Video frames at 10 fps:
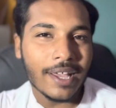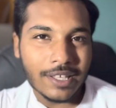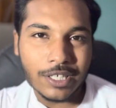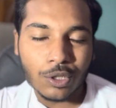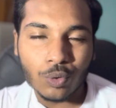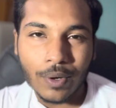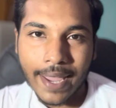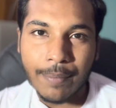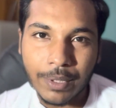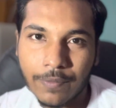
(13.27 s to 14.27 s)
যেহেতু
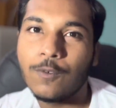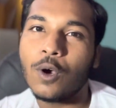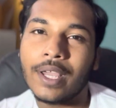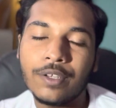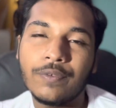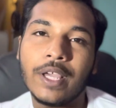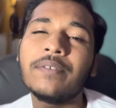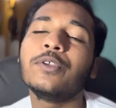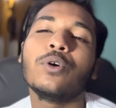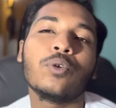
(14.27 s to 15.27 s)
এমনি ব্লগ এই
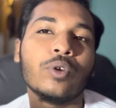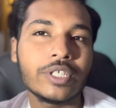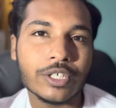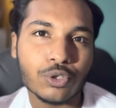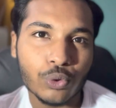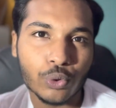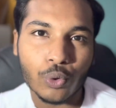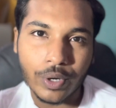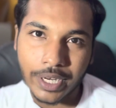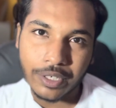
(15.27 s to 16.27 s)
ভিডিওগুলো জাস্ট শ্যুট
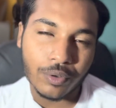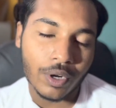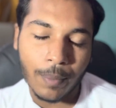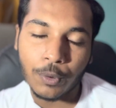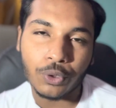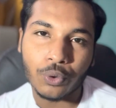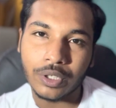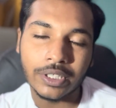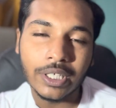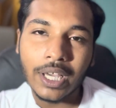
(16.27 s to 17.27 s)
করি এডিট করে আপলোড করে
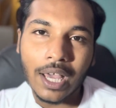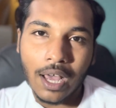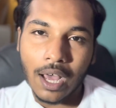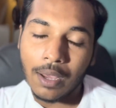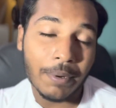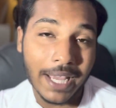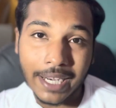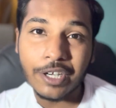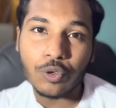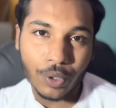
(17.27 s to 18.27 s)
দিই মানে
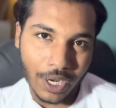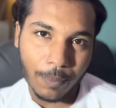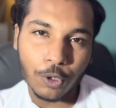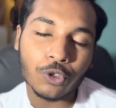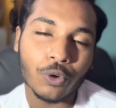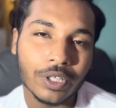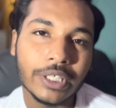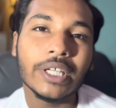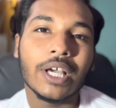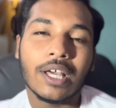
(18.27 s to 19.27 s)
এডিট করি না আপলোড করে দিই
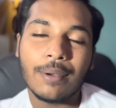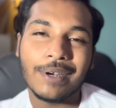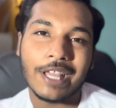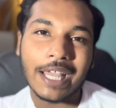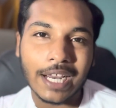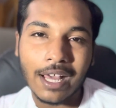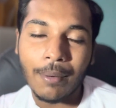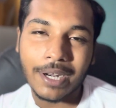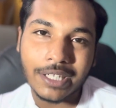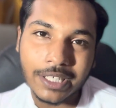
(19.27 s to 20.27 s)
এবার এখানে
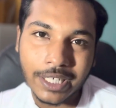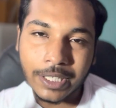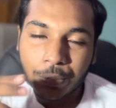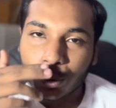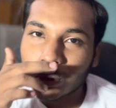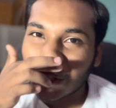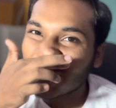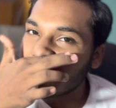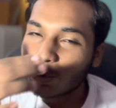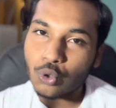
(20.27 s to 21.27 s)
আবার এডিট এডিট করতে হয় তো
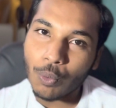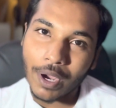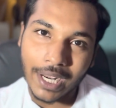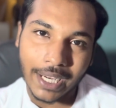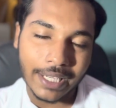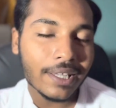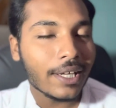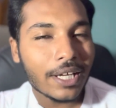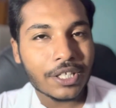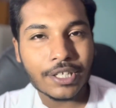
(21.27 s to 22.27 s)
একটু সময় লাগে
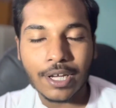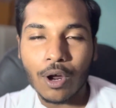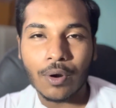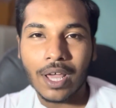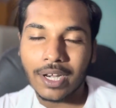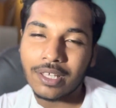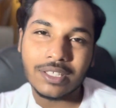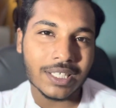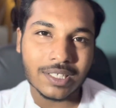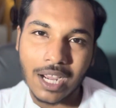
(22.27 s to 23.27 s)
সেই কারণে আর কি
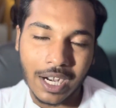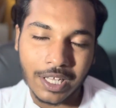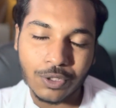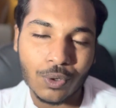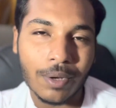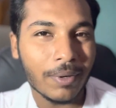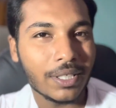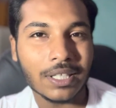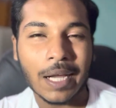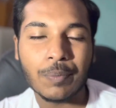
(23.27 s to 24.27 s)
জাস্ট কাটা জোড়া বাট
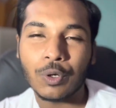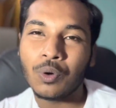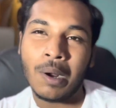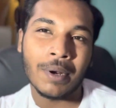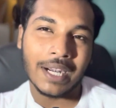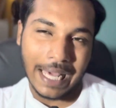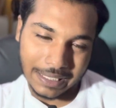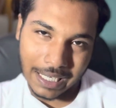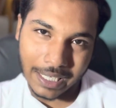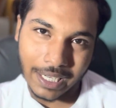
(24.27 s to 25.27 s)
তারপরেও আমার ল্যাদ
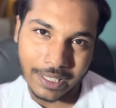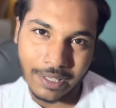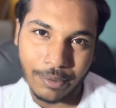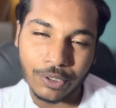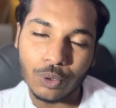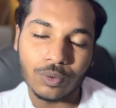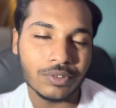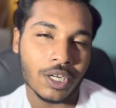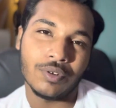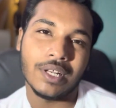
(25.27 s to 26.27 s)
লাগে আর কি আমি তো
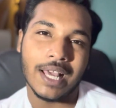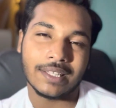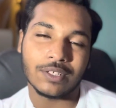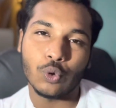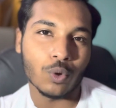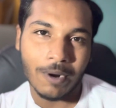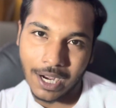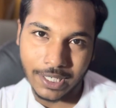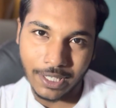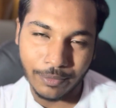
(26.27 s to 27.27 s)
জানোই ল্যাদ খোর
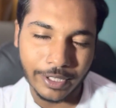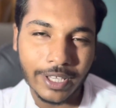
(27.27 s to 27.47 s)
বাঙালি আমি